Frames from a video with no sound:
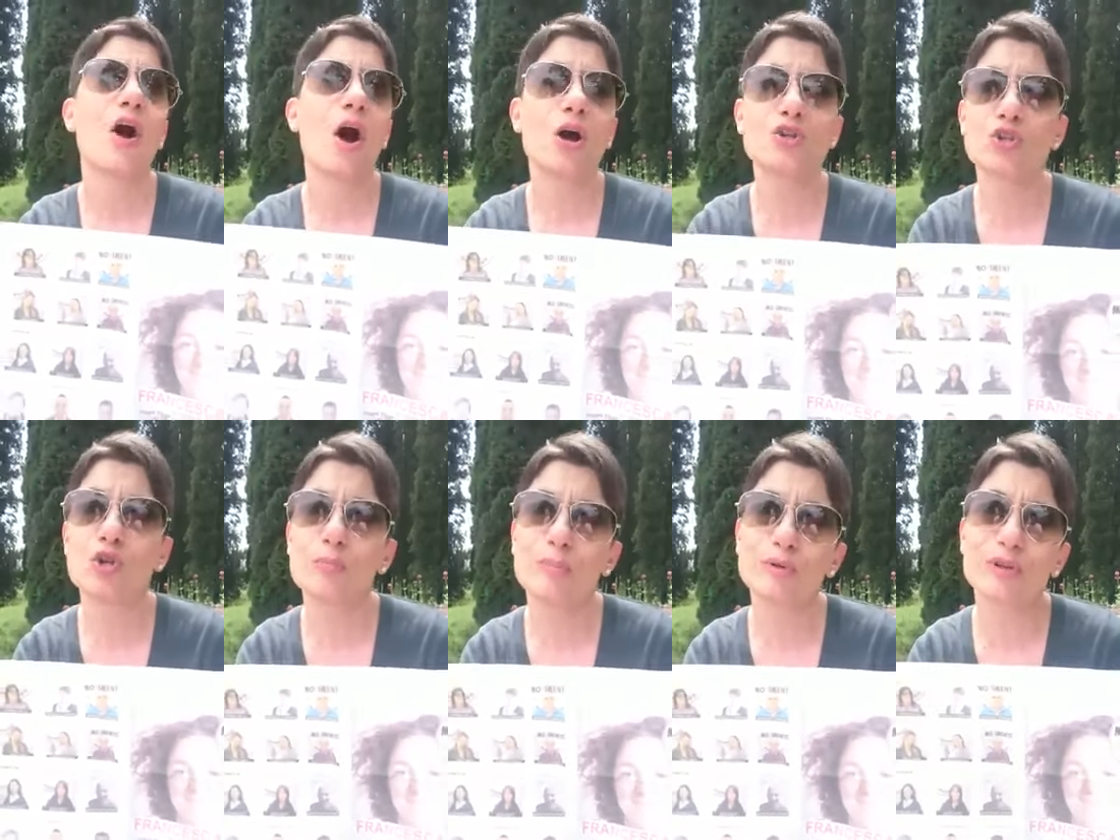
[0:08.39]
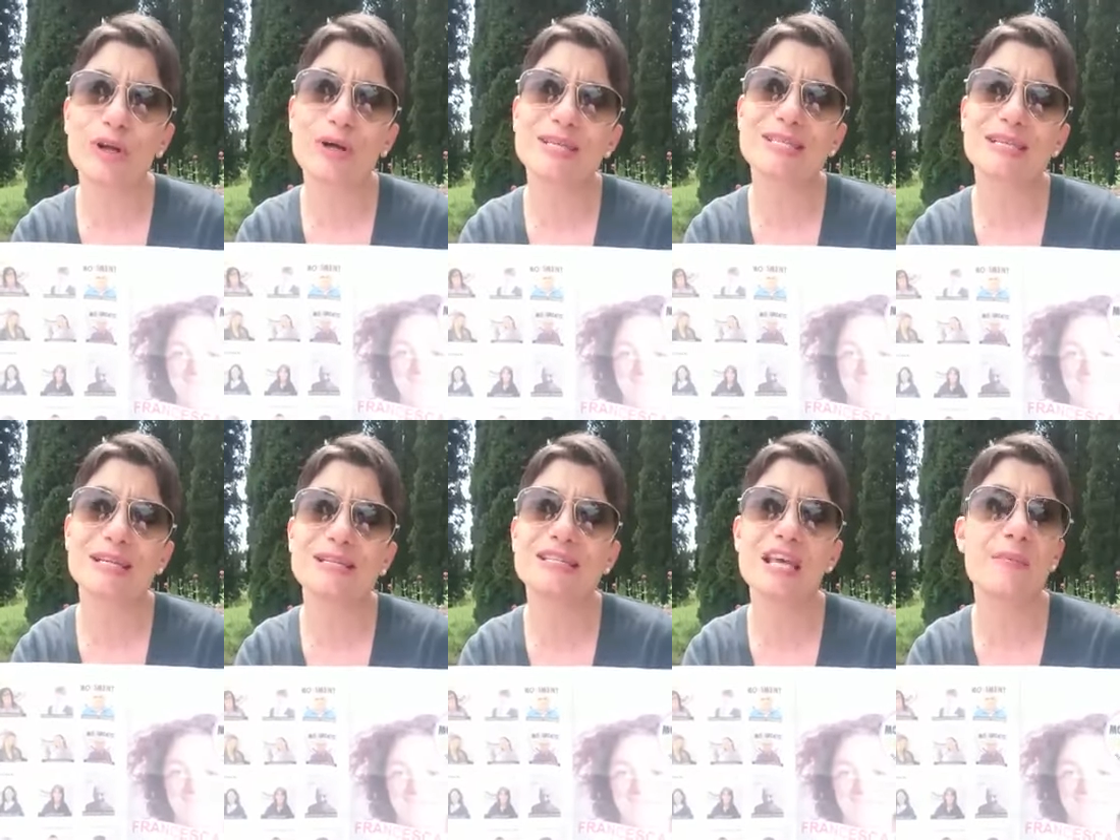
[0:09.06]
Oggi non potrò
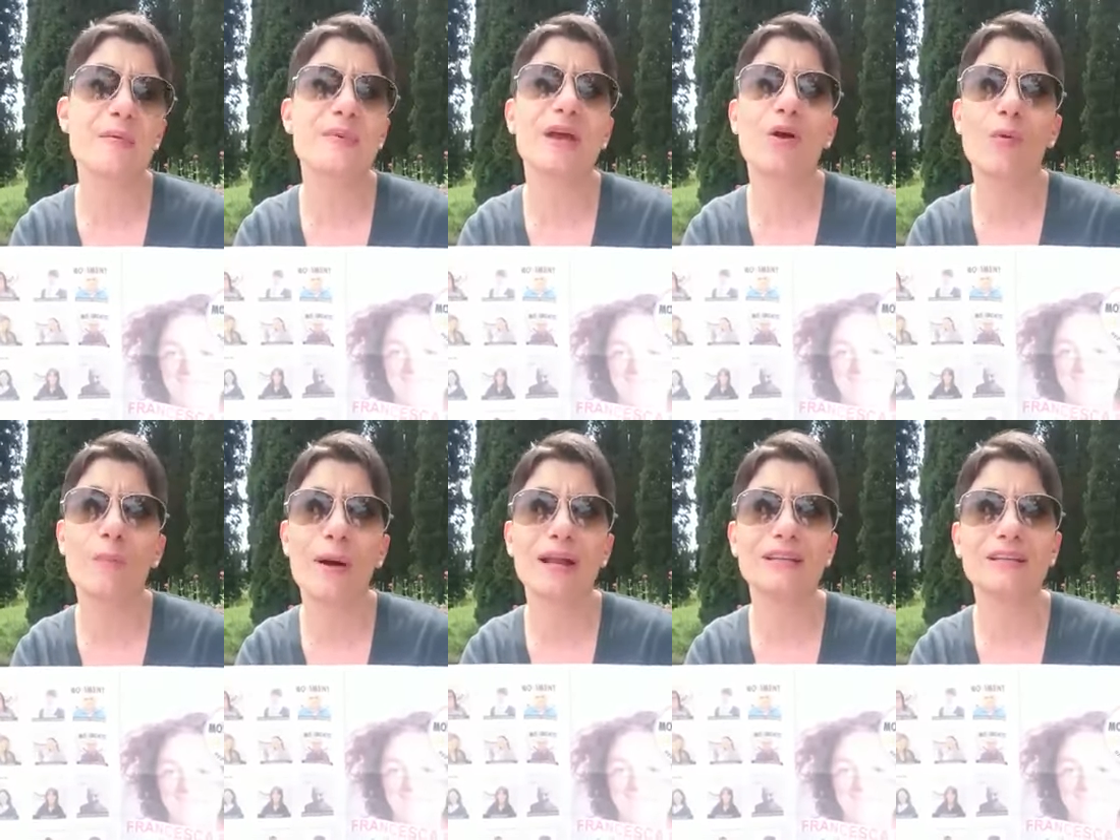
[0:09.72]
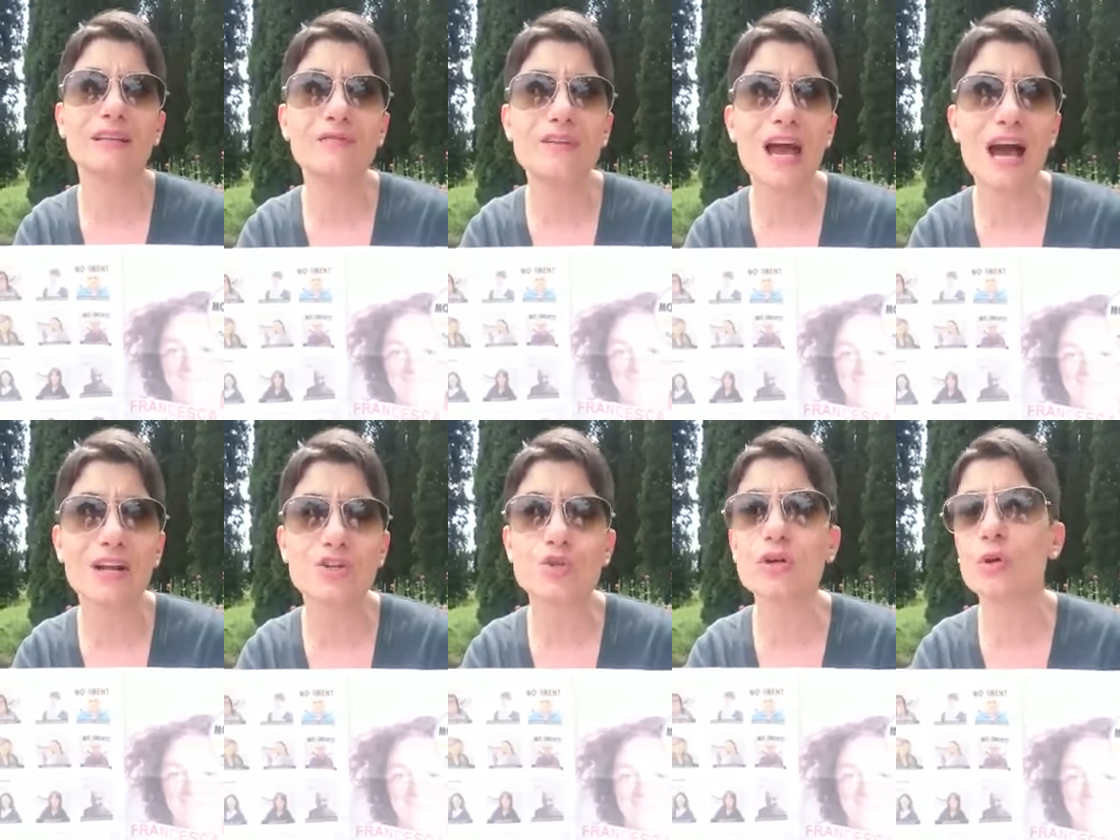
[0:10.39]
essere insieme ai miei compagni di
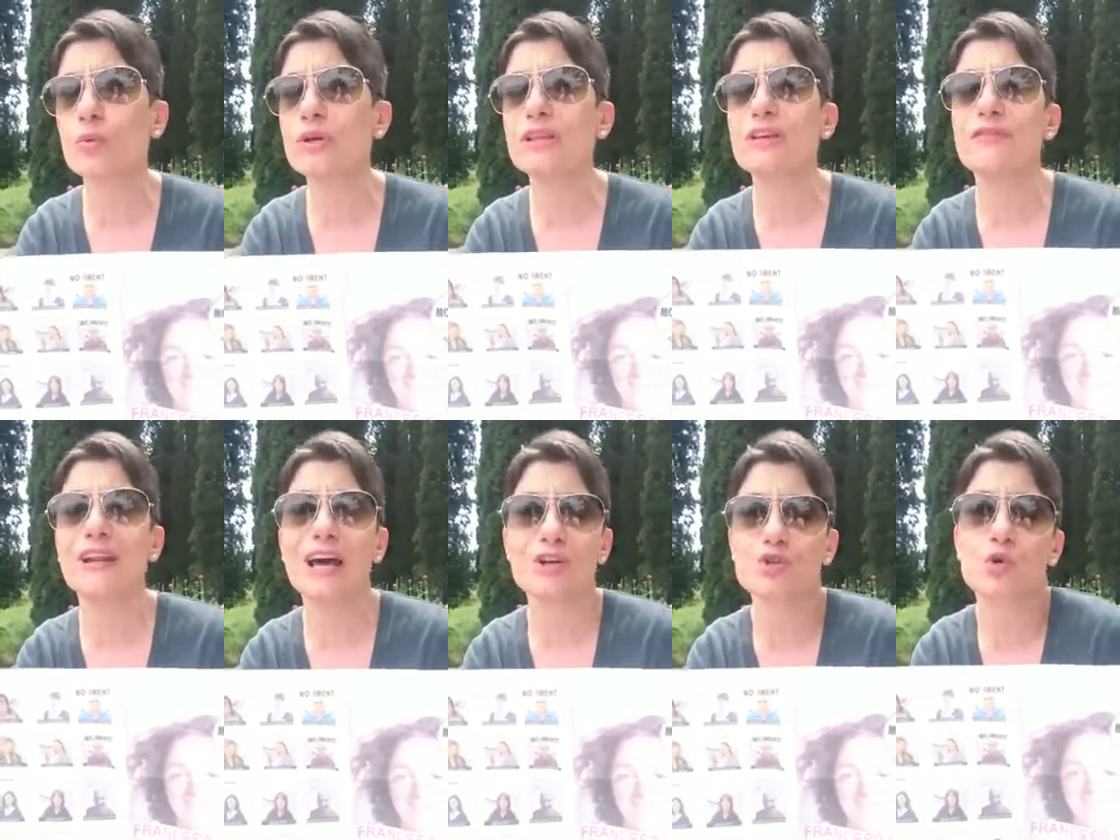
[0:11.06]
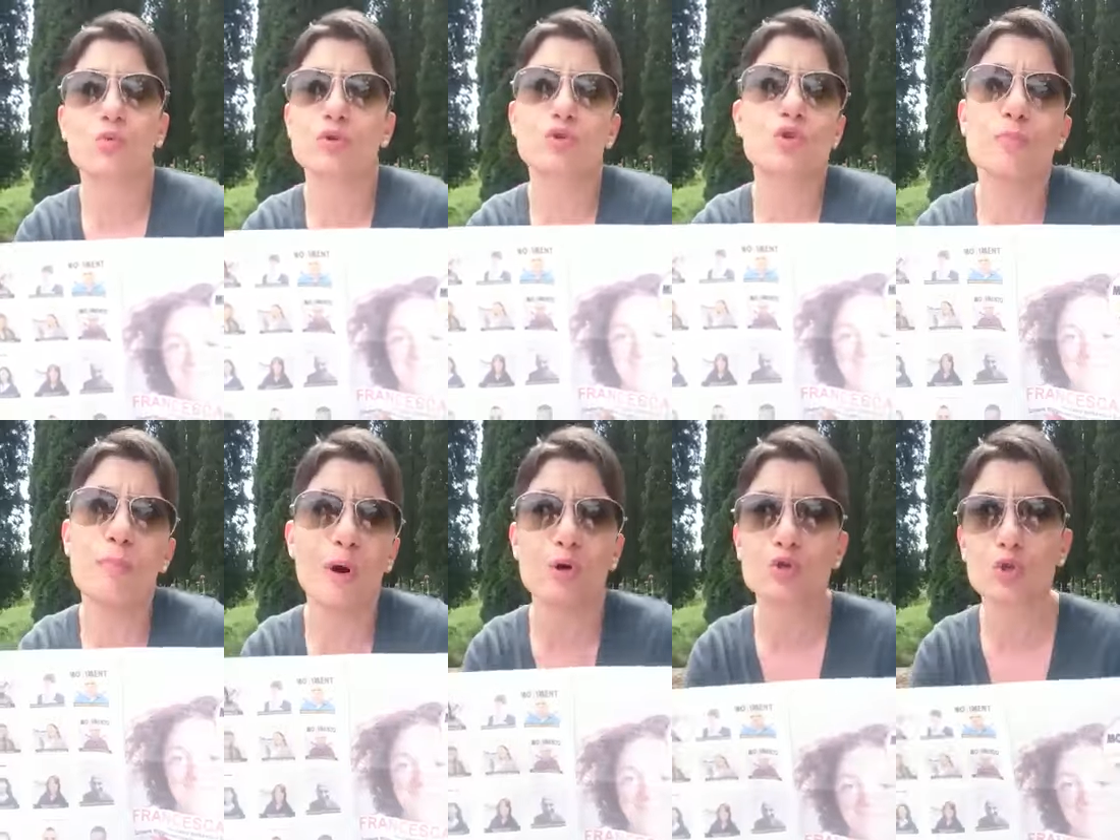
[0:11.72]
viaggio e quindi vi lascio questo
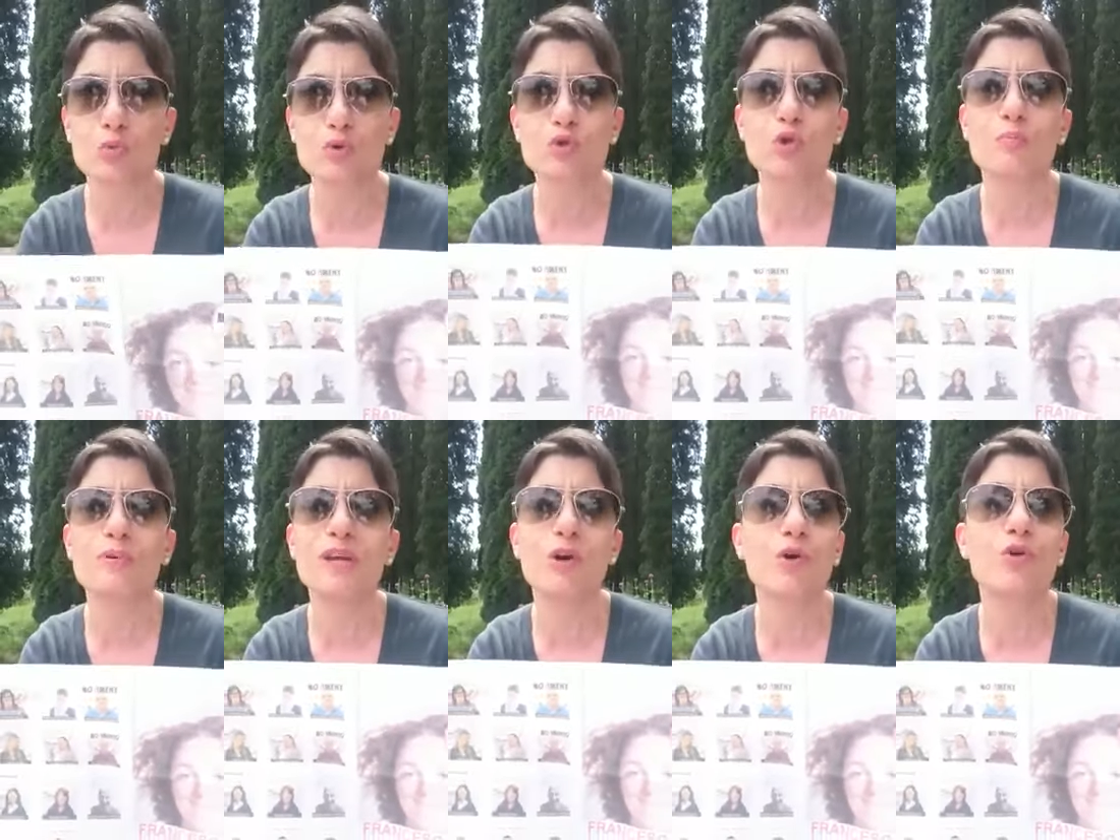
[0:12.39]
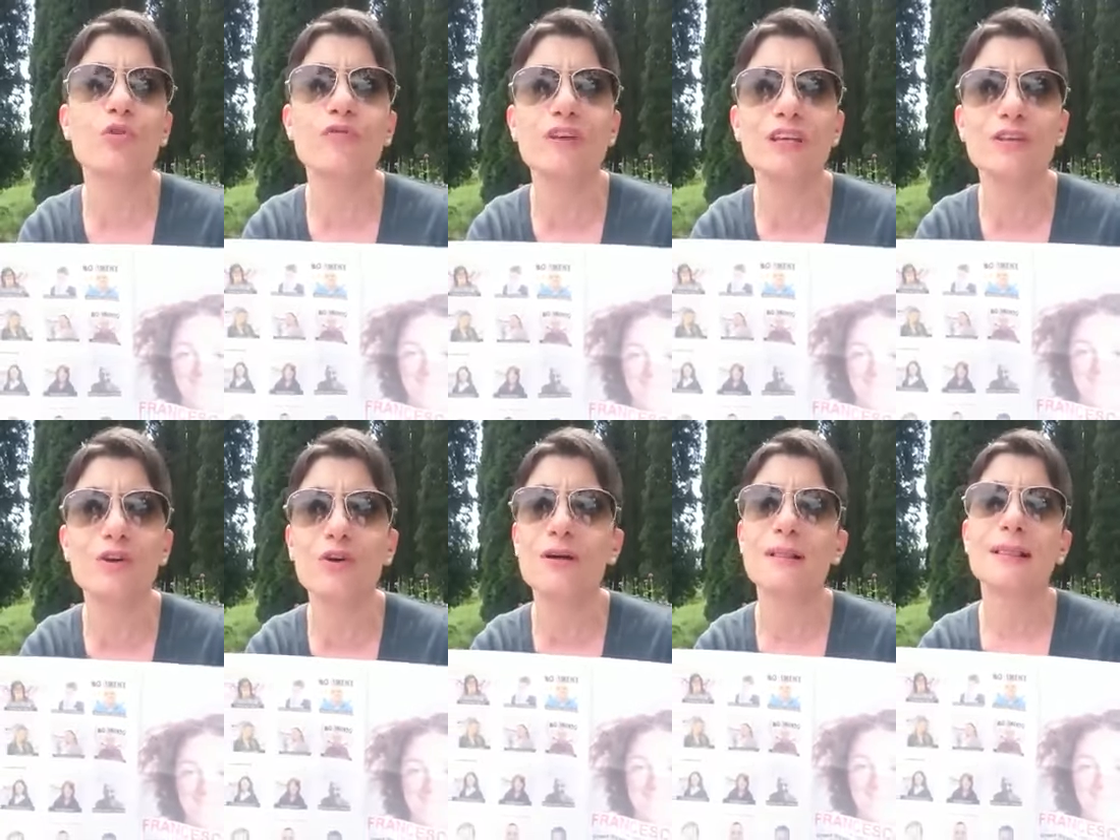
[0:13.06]
posto, questo piccolo
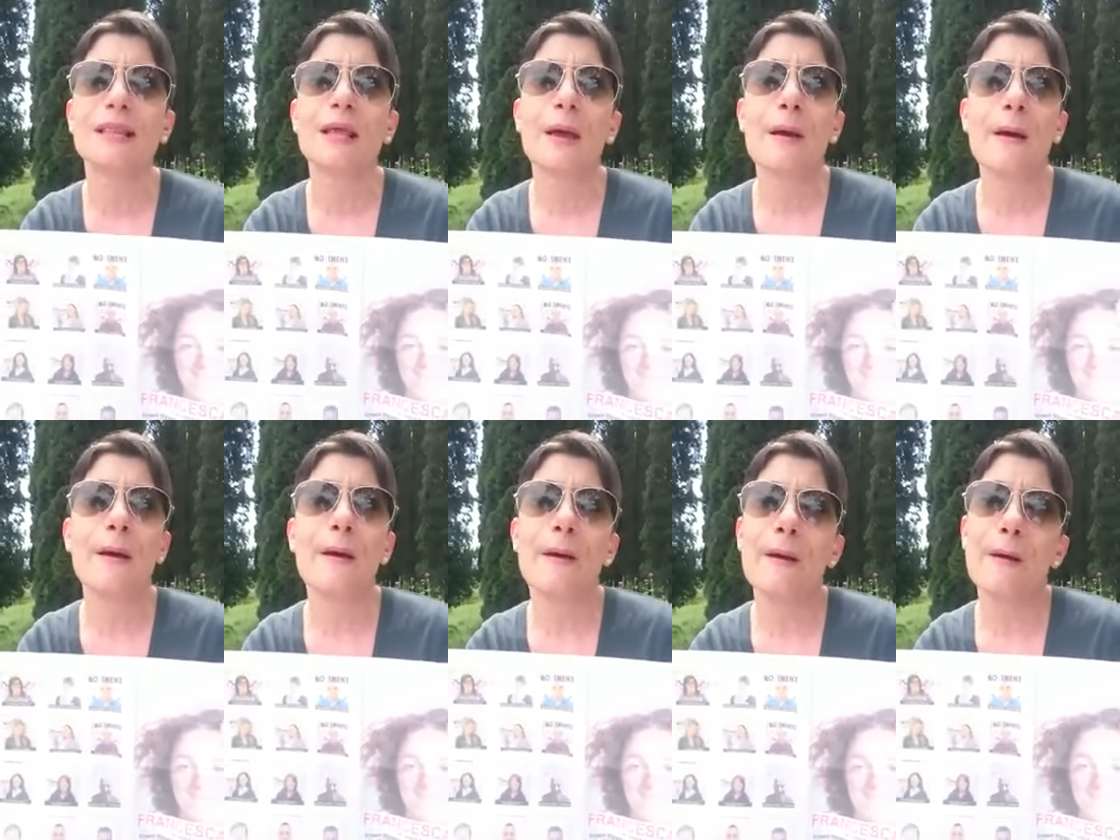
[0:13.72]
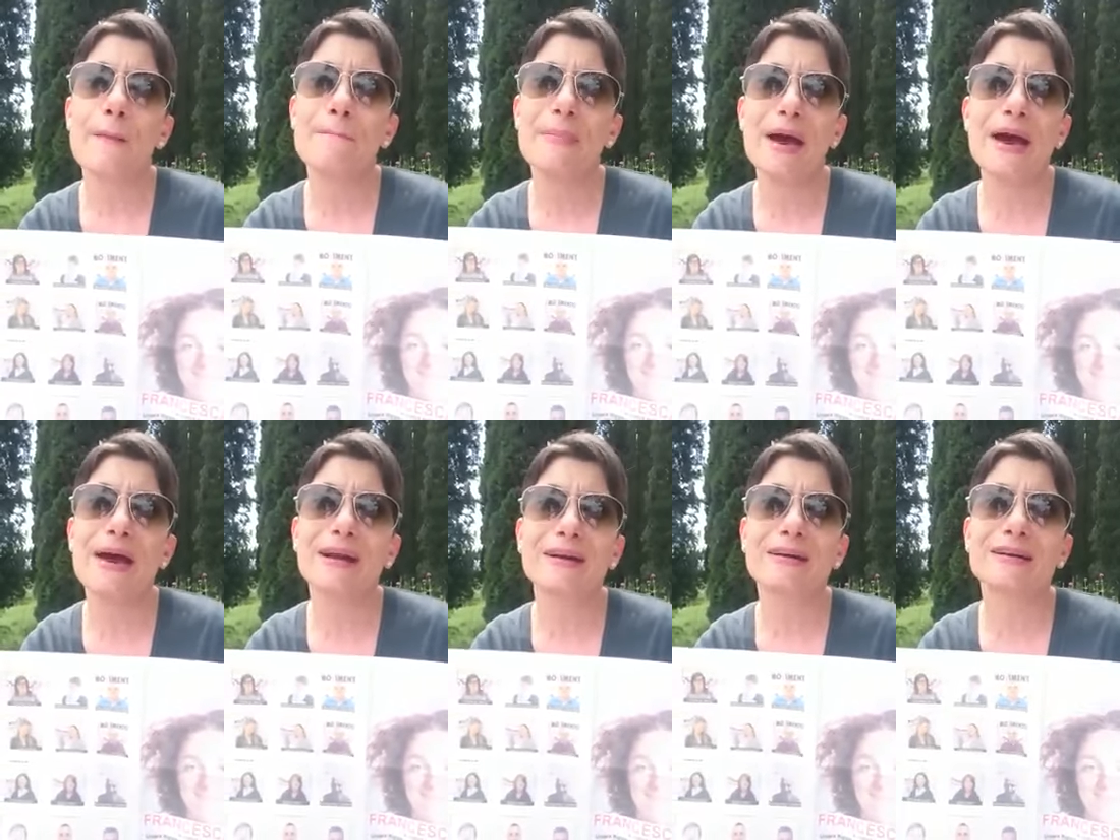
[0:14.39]
video eh,
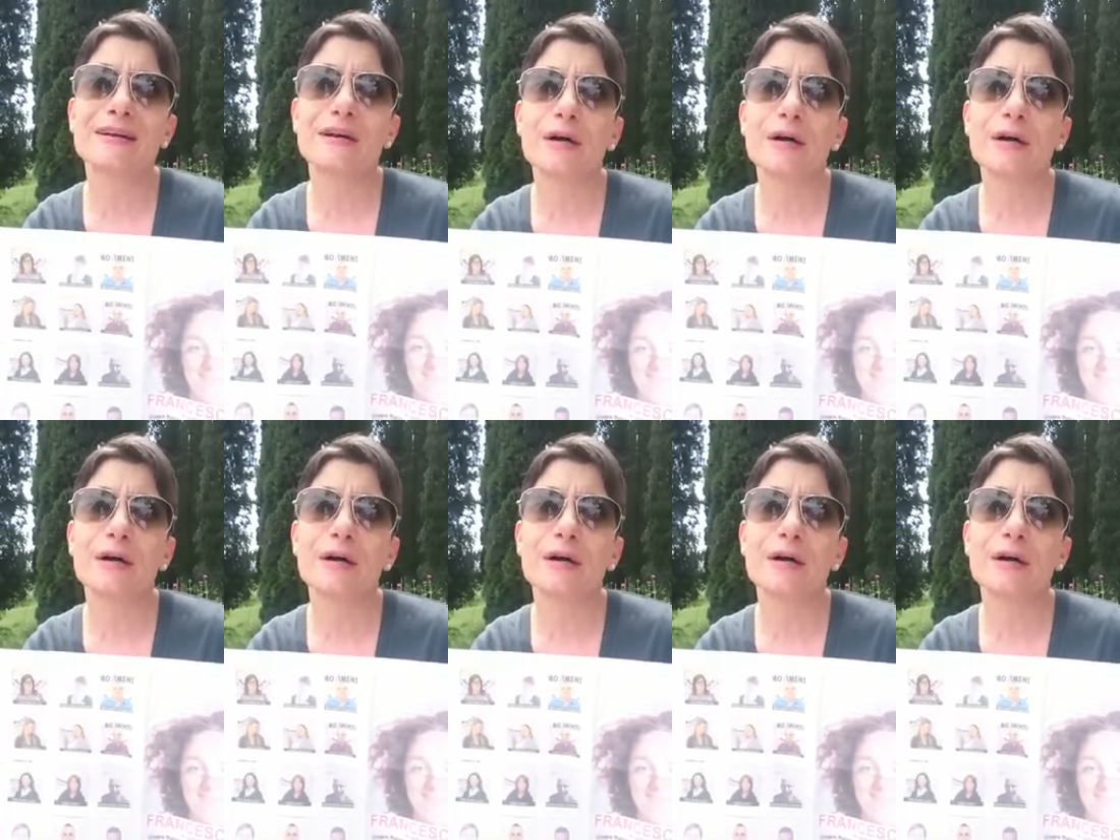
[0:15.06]
per